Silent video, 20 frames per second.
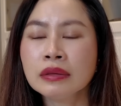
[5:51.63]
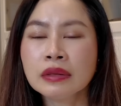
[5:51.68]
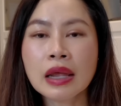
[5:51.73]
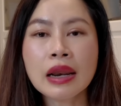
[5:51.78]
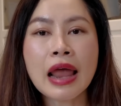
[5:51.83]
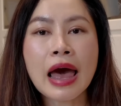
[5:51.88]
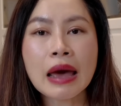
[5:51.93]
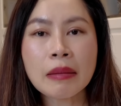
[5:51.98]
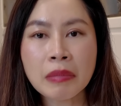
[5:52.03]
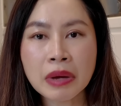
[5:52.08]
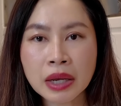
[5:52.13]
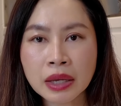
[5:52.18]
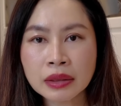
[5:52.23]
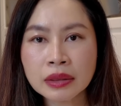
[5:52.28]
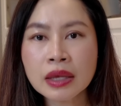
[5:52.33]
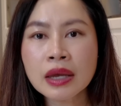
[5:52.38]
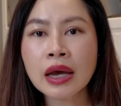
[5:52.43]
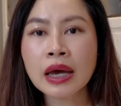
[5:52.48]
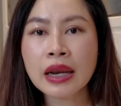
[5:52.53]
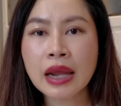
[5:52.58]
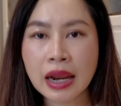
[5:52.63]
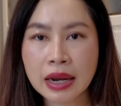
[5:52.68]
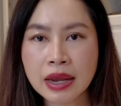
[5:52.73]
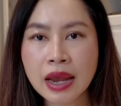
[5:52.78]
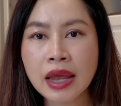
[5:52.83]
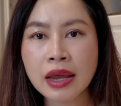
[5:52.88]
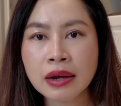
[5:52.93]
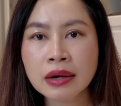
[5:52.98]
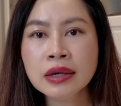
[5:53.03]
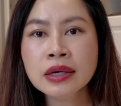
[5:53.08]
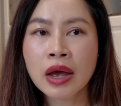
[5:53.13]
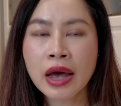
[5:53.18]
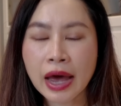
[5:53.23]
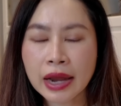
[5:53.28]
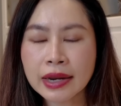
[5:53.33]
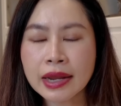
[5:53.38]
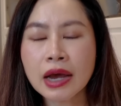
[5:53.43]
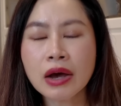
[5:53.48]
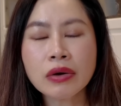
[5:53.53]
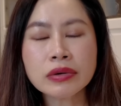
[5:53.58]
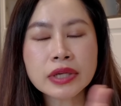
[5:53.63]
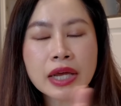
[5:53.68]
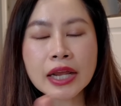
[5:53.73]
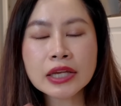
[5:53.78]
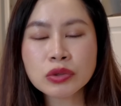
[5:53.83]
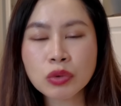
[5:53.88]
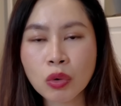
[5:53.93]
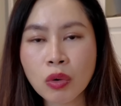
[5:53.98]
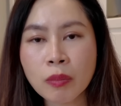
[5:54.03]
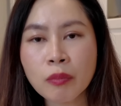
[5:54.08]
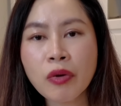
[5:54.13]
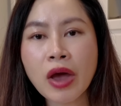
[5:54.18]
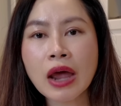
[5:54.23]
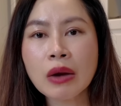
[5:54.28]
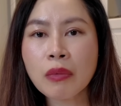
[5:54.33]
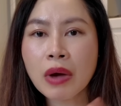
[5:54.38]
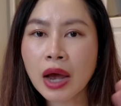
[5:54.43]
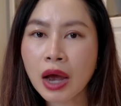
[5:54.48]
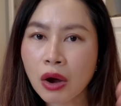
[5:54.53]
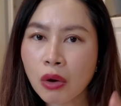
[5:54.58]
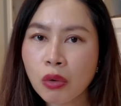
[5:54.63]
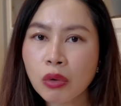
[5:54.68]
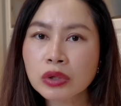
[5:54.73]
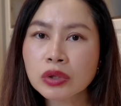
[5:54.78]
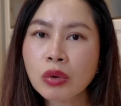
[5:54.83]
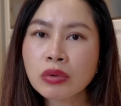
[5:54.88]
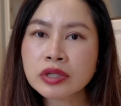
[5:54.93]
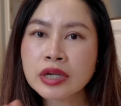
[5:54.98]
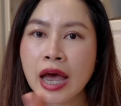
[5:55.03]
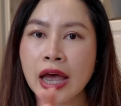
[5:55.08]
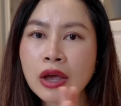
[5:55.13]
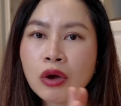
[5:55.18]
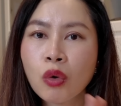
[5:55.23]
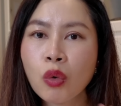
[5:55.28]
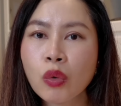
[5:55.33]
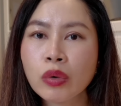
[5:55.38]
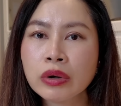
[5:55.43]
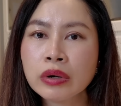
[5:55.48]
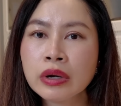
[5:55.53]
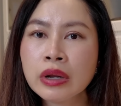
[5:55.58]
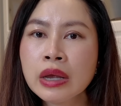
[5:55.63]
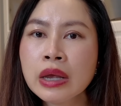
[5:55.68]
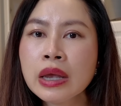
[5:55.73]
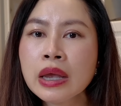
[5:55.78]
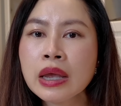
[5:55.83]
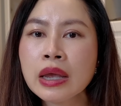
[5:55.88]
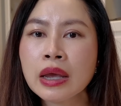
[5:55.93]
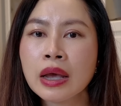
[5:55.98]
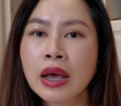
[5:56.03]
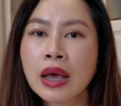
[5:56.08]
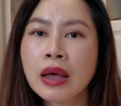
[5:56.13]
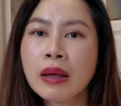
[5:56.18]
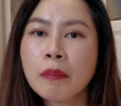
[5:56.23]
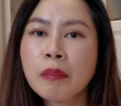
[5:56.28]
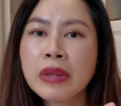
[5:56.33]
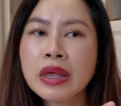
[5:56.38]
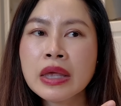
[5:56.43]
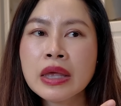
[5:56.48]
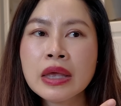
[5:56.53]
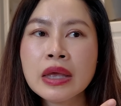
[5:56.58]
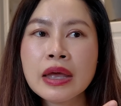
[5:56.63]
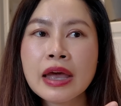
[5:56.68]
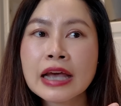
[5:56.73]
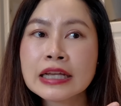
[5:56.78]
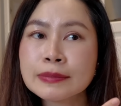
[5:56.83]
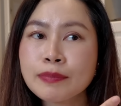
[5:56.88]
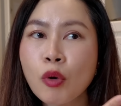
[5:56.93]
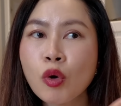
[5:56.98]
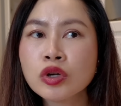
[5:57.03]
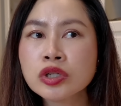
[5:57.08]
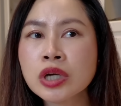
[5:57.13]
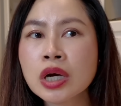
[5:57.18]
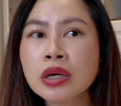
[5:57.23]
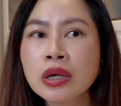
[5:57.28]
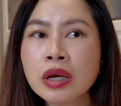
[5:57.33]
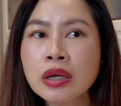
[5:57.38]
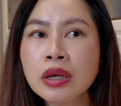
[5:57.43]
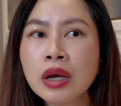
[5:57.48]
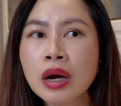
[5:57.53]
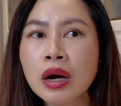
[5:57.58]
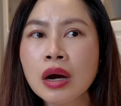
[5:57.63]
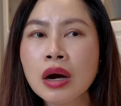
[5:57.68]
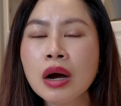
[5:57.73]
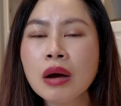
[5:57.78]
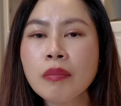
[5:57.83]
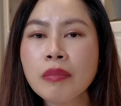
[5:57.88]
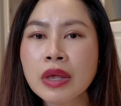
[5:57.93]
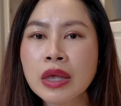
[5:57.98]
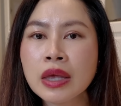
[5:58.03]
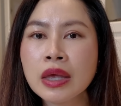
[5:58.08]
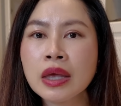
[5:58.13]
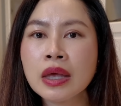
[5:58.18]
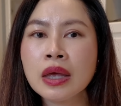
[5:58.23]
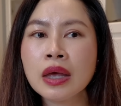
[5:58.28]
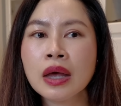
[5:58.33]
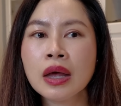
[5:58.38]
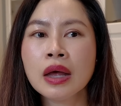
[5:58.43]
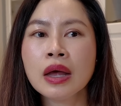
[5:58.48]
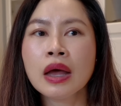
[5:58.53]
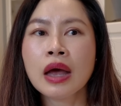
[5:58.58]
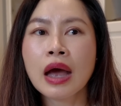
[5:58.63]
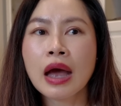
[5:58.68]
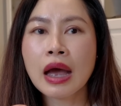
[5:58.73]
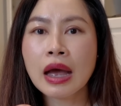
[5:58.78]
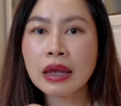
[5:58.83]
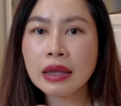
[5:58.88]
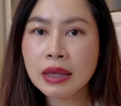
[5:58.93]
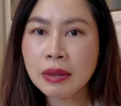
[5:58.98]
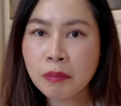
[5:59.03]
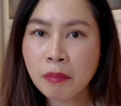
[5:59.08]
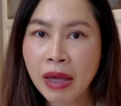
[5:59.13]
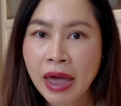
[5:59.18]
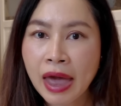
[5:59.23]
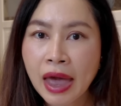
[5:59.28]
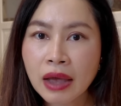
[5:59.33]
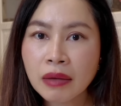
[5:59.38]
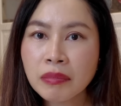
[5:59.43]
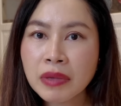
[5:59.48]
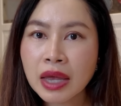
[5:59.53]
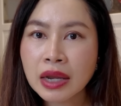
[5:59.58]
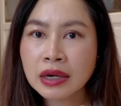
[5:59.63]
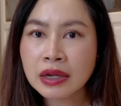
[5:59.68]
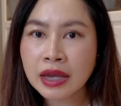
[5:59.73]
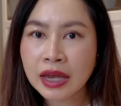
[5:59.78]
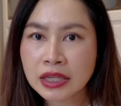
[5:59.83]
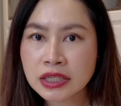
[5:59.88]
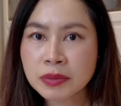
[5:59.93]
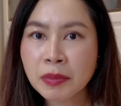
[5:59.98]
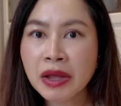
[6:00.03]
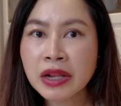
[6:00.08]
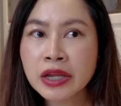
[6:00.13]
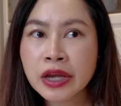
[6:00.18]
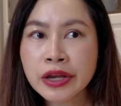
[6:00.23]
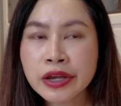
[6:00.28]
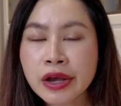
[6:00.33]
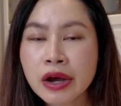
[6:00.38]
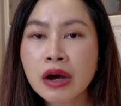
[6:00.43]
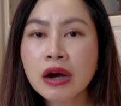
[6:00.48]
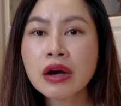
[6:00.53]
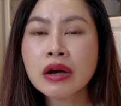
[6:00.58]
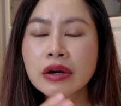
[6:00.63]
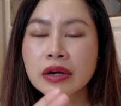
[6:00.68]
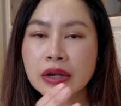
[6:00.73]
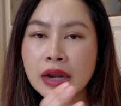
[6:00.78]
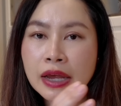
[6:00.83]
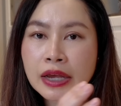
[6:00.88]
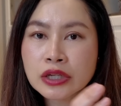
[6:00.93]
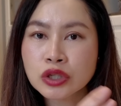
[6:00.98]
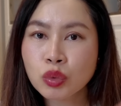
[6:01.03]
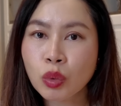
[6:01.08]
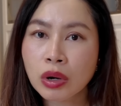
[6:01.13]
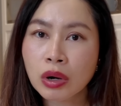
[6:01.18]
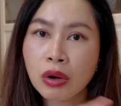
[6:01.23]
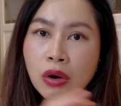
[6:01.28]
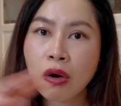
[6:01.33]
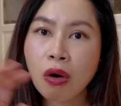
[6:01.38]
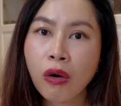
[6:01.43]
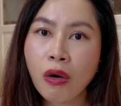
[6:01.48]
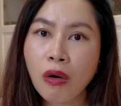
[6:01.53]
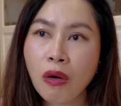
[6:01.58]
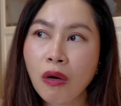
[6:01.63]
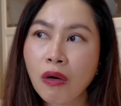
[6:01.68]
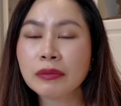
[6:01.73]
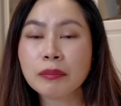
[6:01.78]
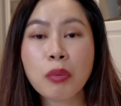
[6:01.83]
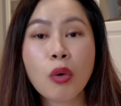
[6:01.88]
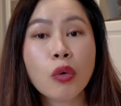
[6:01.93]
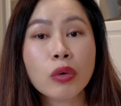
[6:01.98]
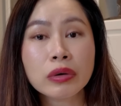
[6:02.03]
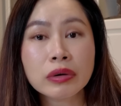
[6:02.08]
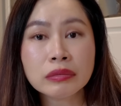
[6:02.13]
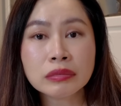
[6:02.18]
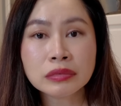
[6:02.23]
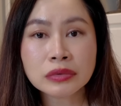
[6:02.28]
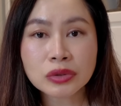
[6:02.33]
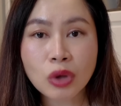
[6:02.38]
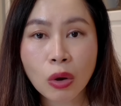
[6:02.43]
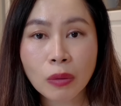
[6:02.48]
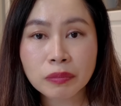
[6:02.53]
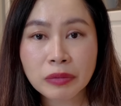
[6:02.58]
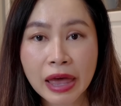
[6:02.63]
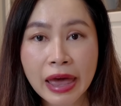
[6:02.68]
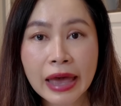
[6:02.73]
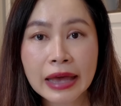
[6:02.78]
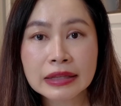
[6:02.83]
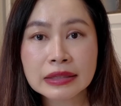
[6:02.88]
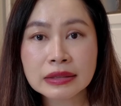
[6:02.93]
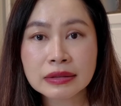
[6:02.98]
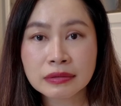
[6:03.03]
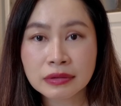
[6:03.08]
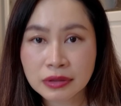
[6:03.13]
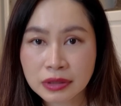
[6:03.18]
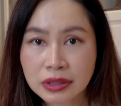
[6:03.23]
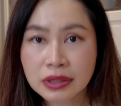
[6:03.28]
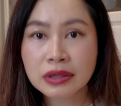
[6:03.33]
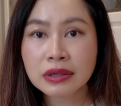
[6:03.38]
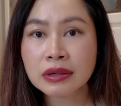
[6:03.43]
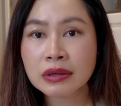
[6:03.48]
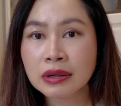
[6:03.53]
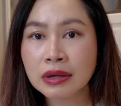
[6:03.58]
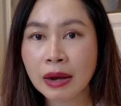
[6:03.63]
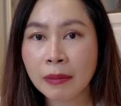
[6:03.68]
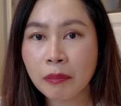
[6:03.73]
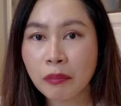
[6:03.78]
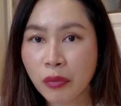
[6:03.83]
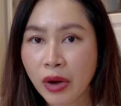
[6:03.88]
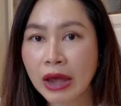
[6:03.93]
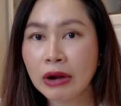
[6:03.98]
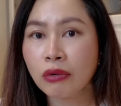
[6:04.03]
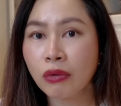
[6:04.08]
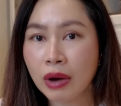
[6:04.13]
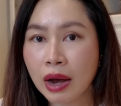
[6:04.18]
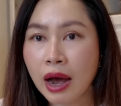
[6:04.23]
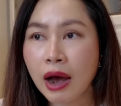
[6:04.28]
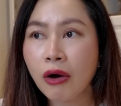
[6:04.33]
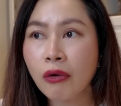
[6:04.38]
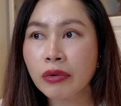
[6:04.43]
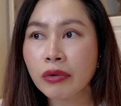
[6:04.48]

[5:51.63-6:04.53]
ตลาดมาร์เก็ตติ้งขนาดใหญ่ขึ้น อันนี้เข้าใจในส่วนของแบรนด์ว่าเขาก็ต้องใช้คนที่มี exposure เยอะ ๆ มีอ่า impact มี engagement เยอะๆ ในส่วนของผลตอบแทนคืนกับแบรนด์ของเขา